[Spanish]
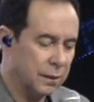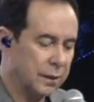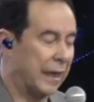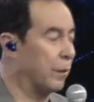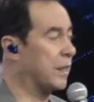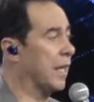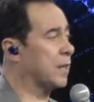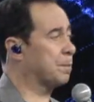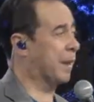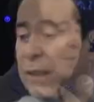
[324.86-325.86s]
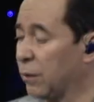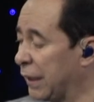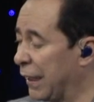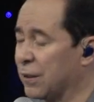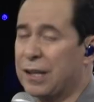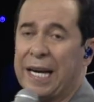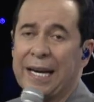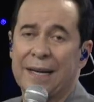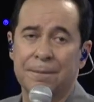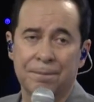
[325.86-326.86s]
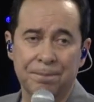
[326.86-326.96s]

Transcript: Ya no es el Espíritu el que los guía.